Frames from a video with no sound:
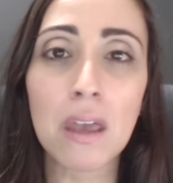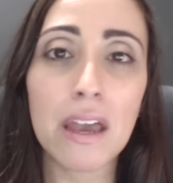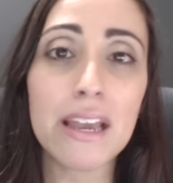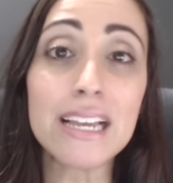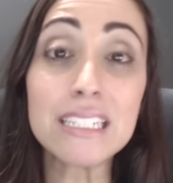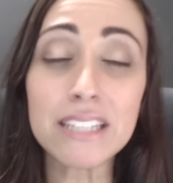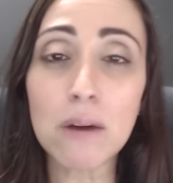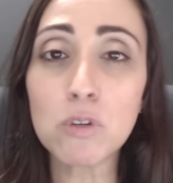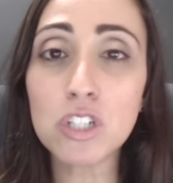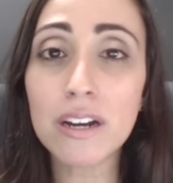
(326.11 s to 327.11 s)
É, em
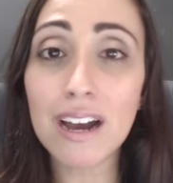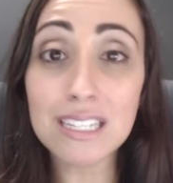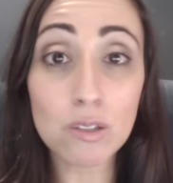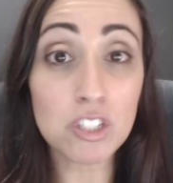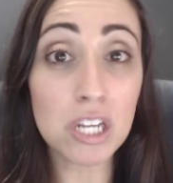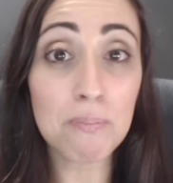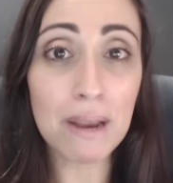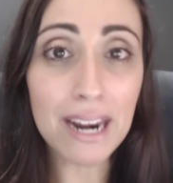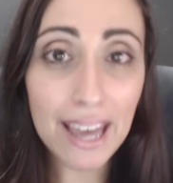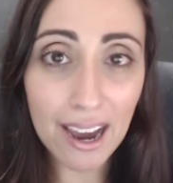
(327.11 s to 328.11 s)
termos gerais, eu achei
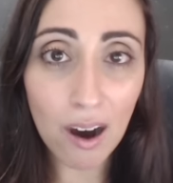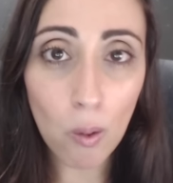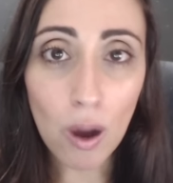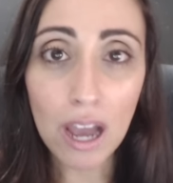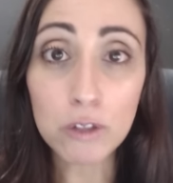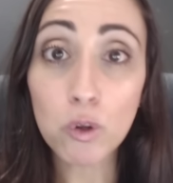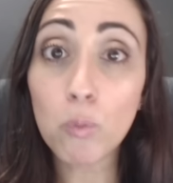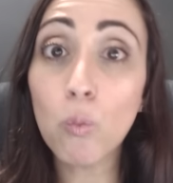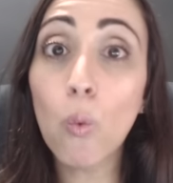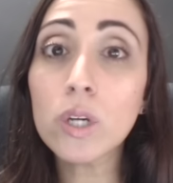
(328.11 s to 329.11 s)
bem legal. Tô
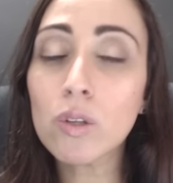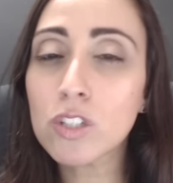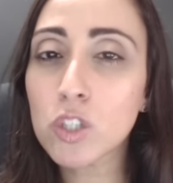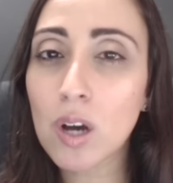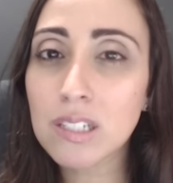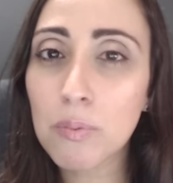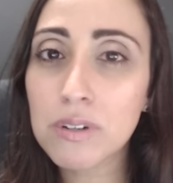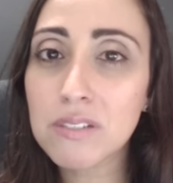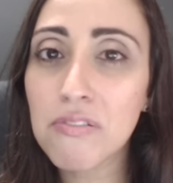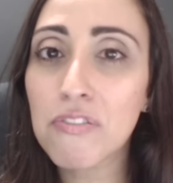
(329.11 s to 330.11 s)
muito ansiosa por
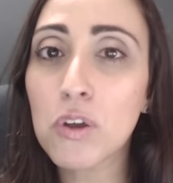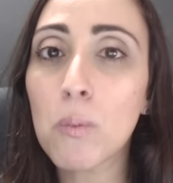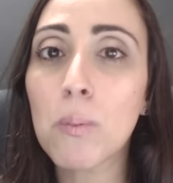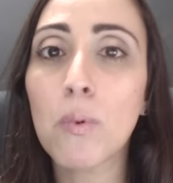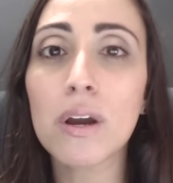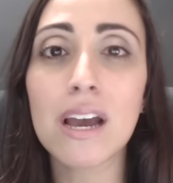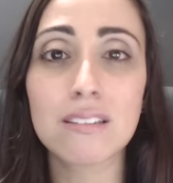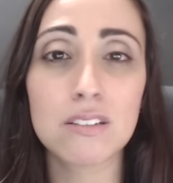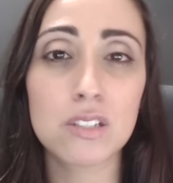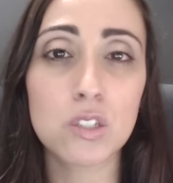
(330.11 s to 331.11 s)
esse filme, porque
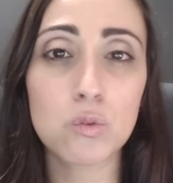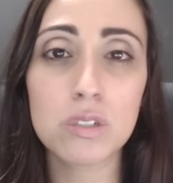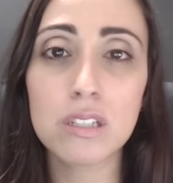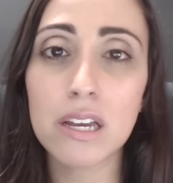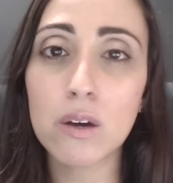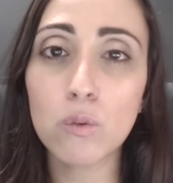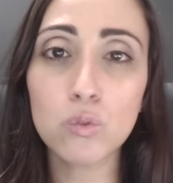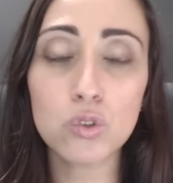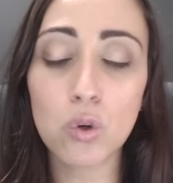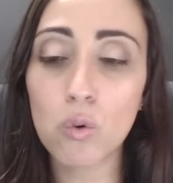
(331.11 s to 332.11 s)
Assassin's Creed é
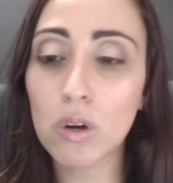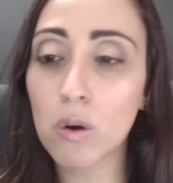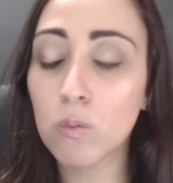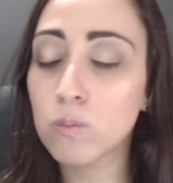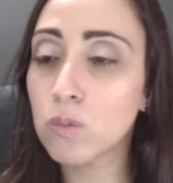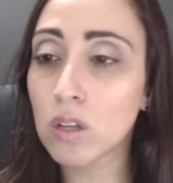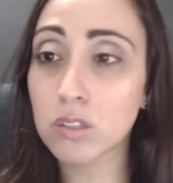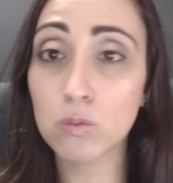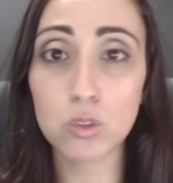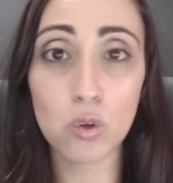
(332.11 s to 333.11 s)
um jogo que eu,
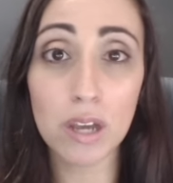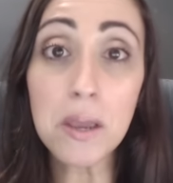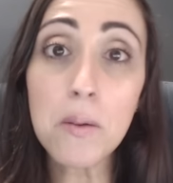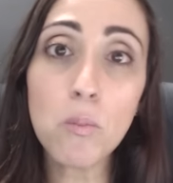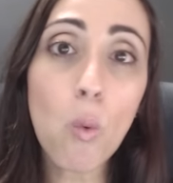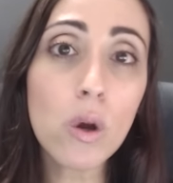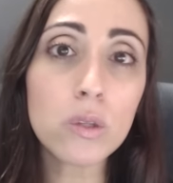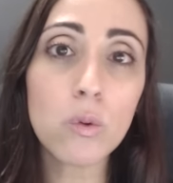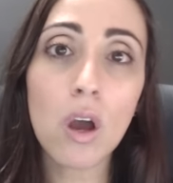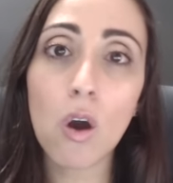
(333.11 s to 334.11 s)
nossa, eu joguei
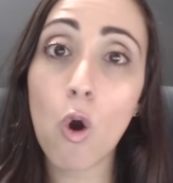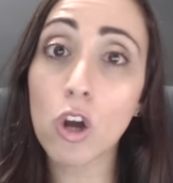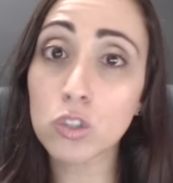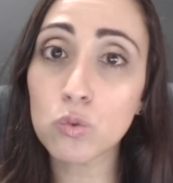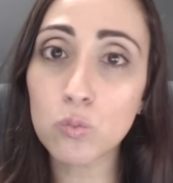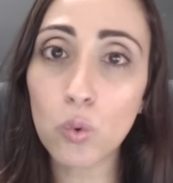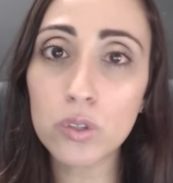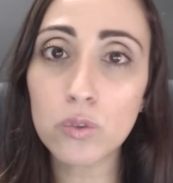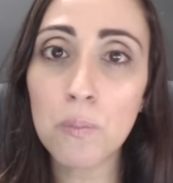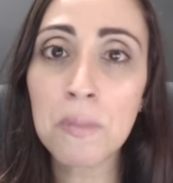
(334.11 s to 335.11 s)
muito, gosto
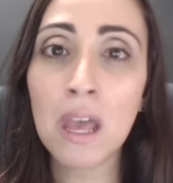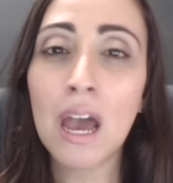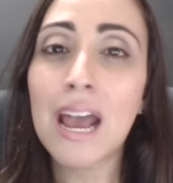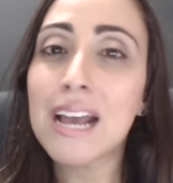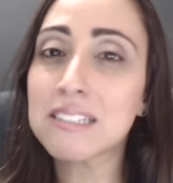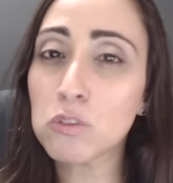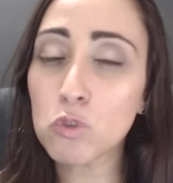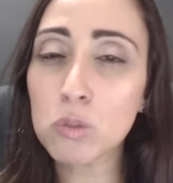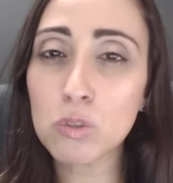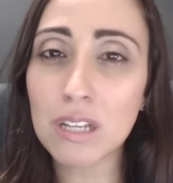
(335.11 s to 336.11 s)
muito. Esses
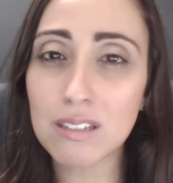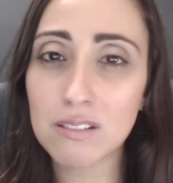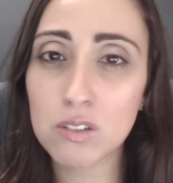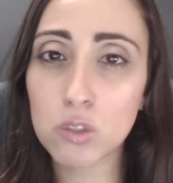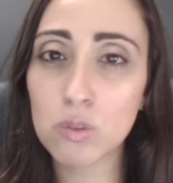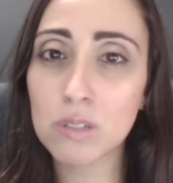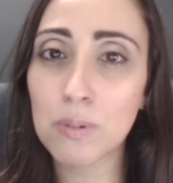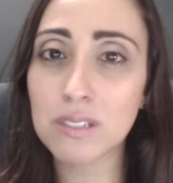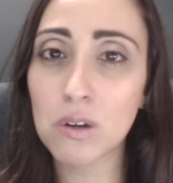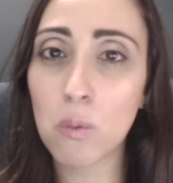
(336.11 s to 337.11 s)
últimos Assassin's Creed,
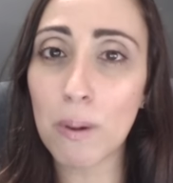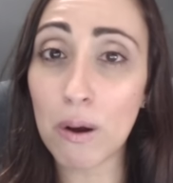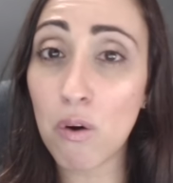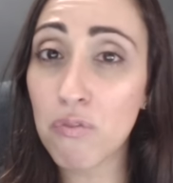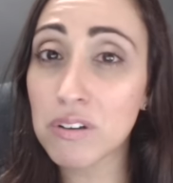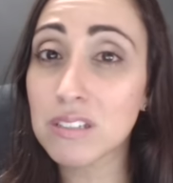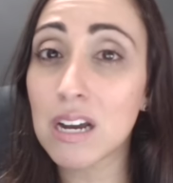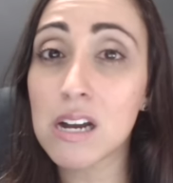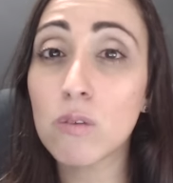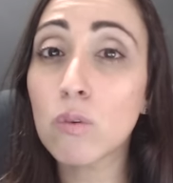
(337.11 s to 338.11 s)
para
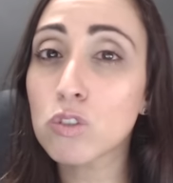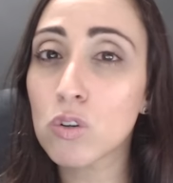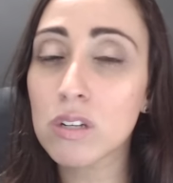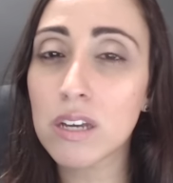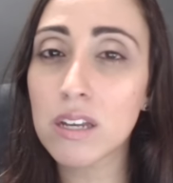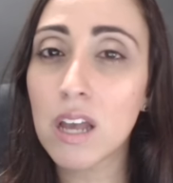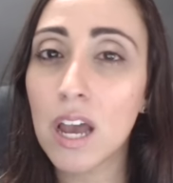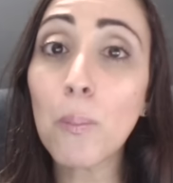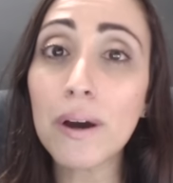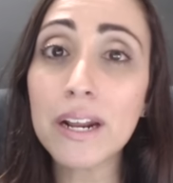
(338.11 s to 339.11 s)
confessar, eu não joguei.
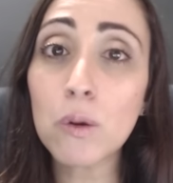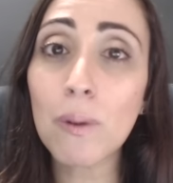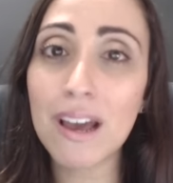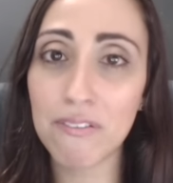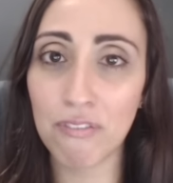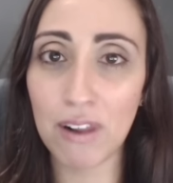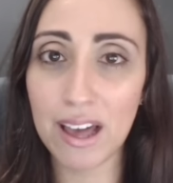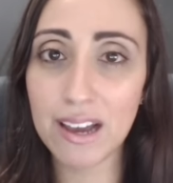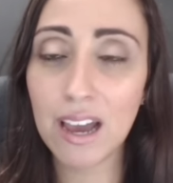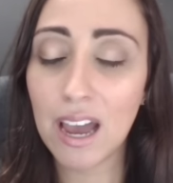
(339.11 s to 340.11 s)
Parei no Black
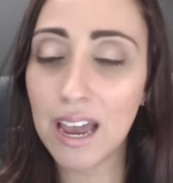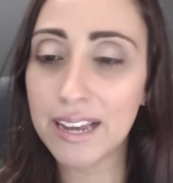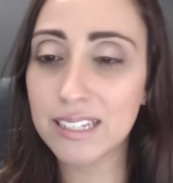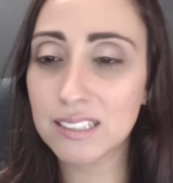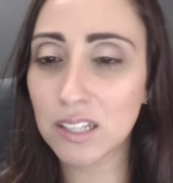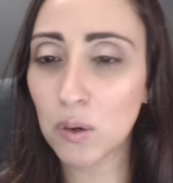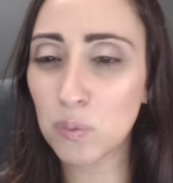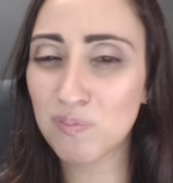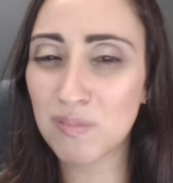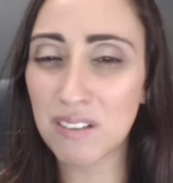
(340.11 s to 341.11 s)
Flag,
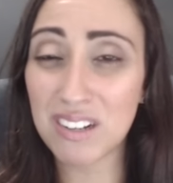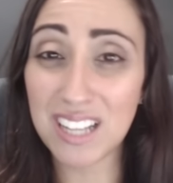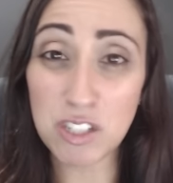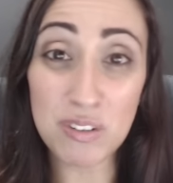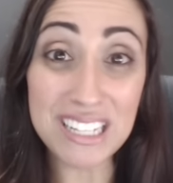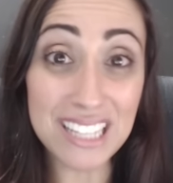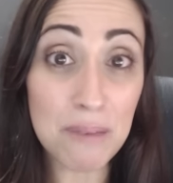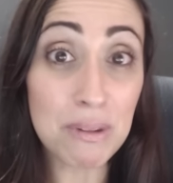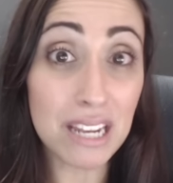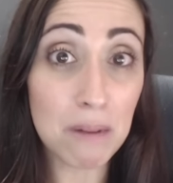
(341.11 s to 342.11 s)
então, na verdade, eu nem
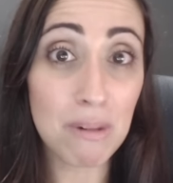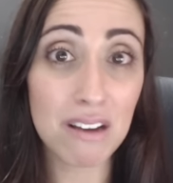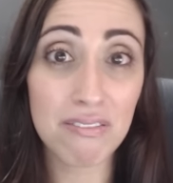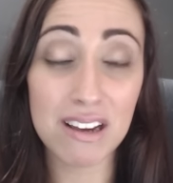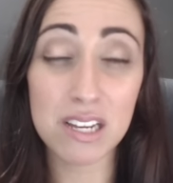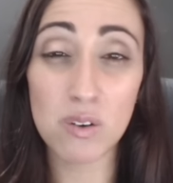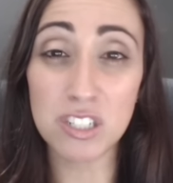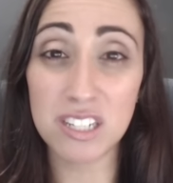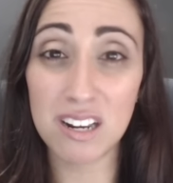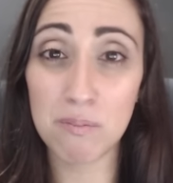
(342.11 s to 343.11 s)
terminei o Black Flag, que eu
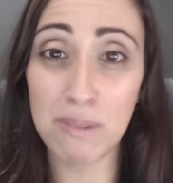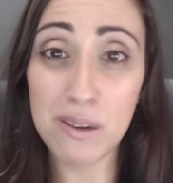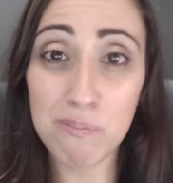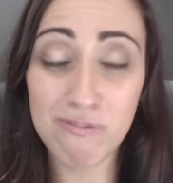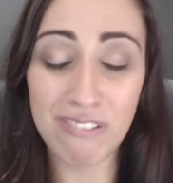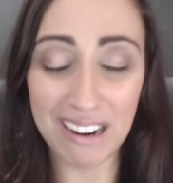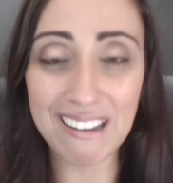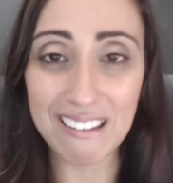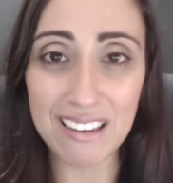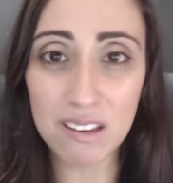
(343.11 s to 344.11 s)
achei ele bem
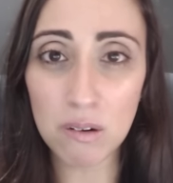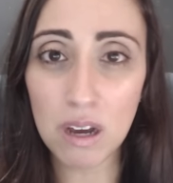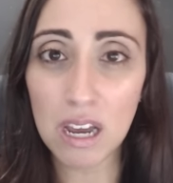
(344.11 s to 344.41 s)
fraquinho.